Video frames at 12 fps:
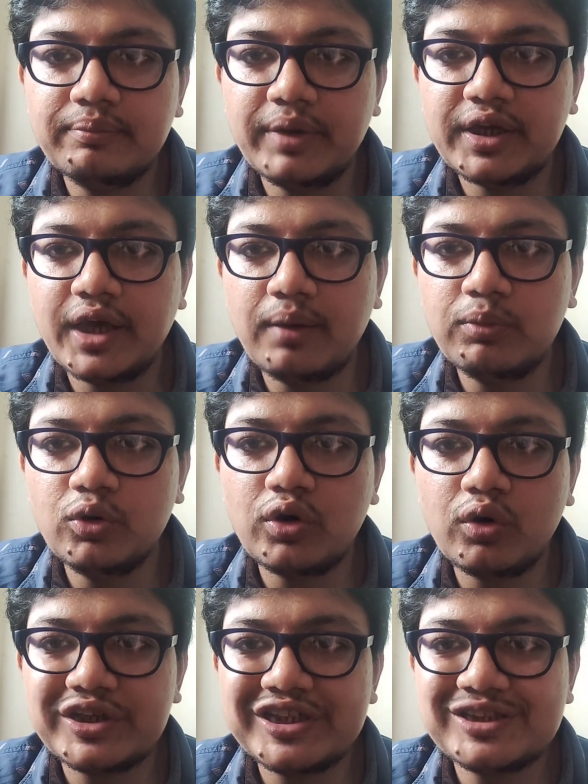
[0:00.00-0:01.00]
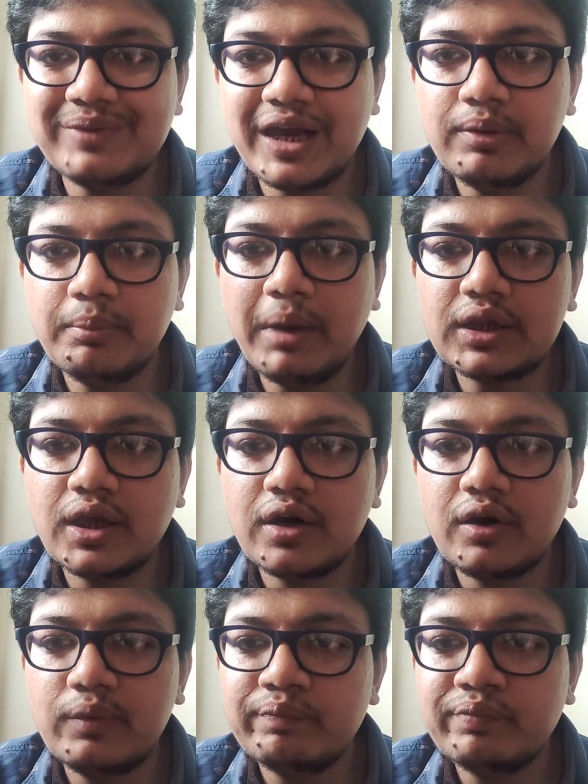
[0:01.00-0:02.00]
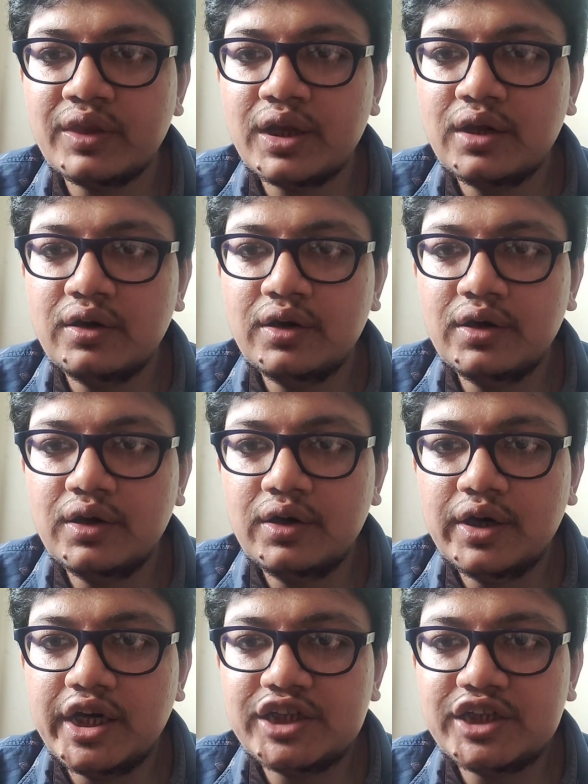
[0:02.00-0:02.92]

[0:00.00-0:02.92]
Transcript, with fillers: मैं क्या बोल रहा हूँ किस बारे में बात कर रहा हूँ